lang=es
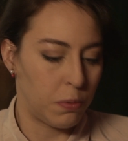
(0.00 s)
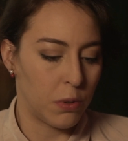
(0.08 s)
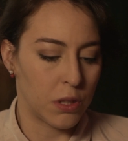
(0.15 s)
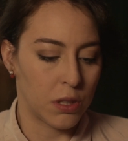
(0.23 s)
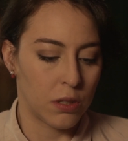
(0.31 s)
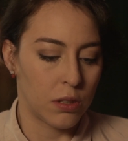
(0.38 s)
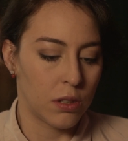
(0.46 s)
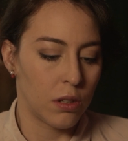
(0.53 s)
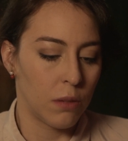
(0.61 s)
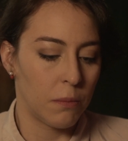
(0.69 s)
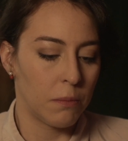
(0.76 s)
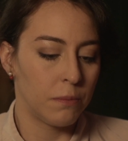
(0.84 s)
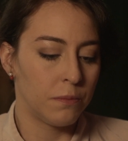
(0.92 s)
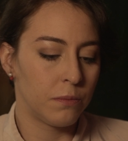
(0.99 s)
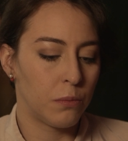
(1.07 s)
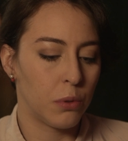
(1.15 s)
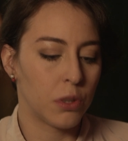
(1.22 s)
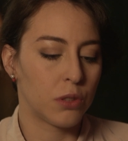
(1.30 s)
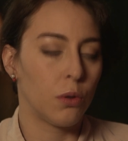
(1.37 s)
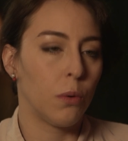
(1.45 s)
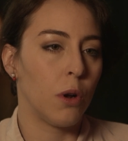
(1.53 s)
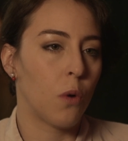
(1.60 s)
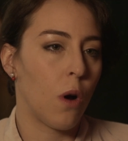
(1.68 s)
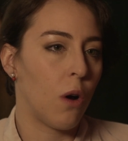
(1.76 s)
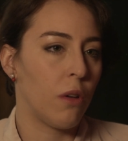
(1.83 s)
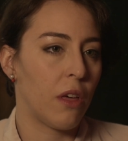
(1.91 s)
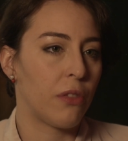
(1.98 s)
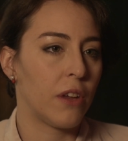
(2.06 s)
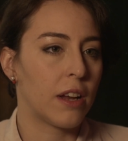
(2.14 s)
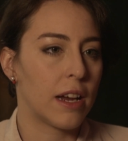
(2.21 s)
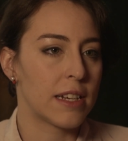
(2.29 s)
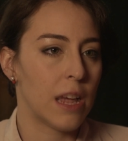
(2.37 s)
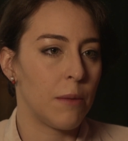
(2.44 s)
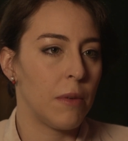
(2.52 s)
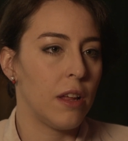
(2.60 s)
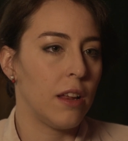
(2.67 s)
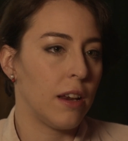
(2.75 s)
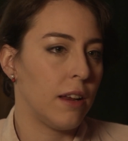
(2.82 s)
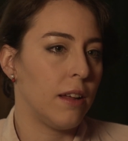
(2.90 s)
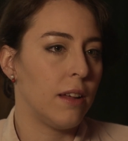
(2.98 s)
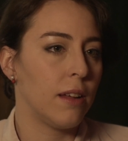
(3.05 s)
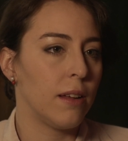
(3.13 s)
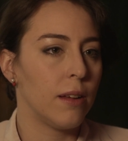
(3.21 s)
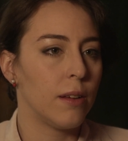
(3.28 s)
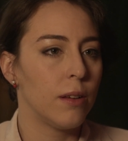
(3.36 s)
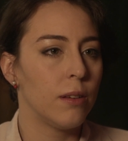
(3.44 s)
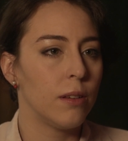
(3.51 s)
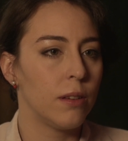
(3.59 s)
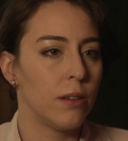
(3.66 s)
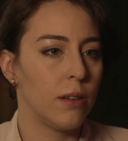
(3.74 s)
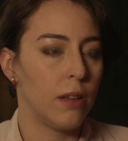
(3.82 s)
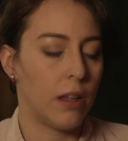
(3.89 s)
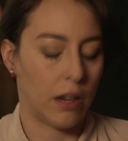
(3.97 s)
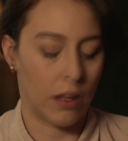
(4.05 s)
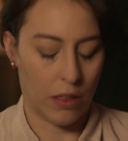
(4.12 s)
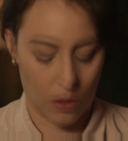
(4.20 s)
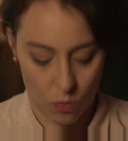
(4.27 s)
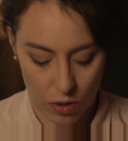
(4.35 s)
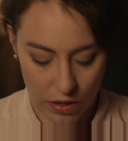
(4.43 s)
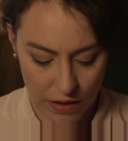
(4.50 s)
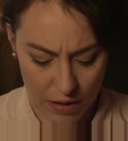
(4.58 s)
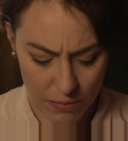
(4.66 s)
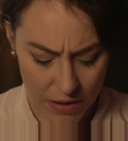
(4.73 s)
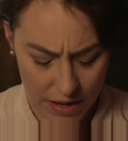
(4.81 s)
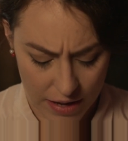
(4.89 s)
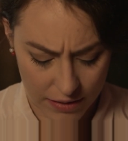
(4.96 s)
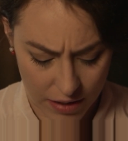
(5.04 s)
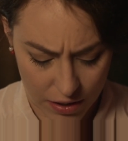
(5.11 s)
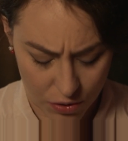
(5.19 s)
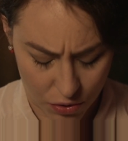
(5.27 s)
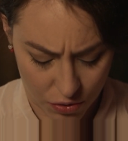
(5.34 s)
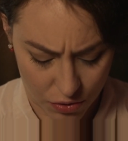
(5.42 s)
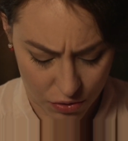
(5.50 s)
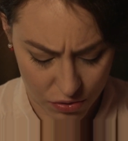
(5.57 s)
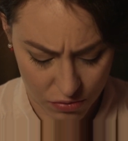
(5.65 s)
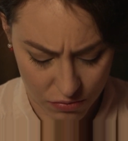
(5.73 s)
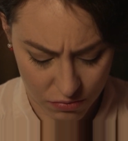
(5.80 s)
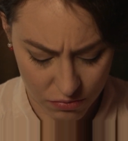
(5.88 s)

pues, pues tuvo el cuajo de acercarse a mí y y ridiculizarme delante de todos.